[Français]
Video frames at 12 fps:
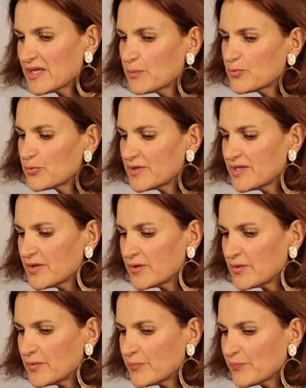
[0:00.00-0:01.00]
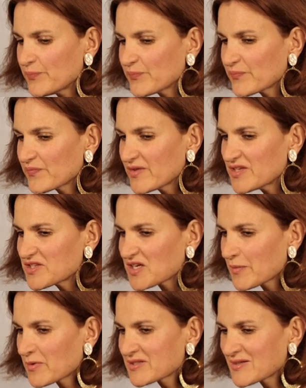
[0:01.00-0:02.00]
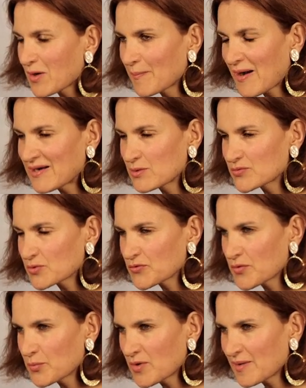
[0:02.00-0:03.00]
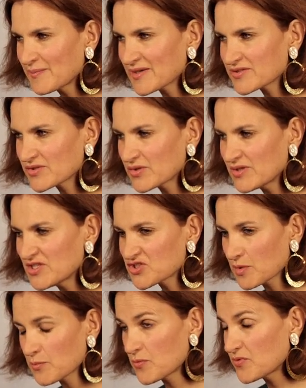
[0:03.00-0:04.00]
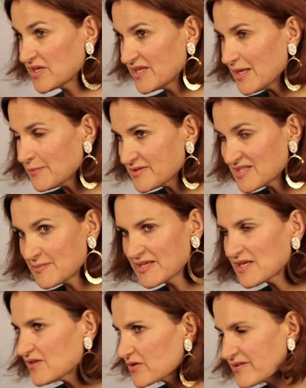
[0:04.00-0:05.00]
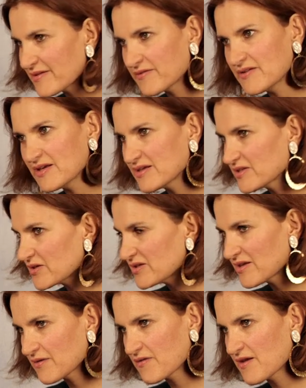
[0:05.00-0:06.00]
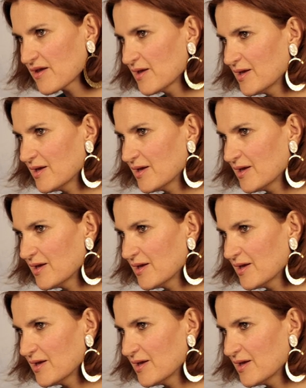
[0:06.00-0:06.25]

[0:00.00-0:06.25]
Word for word: Et puis, euh, j'ai commencé à en parler autour de moi parce que les gens me voyaient, me disaient Mais qu'est-ce que tu as fait Qu'est-ce que tu as fait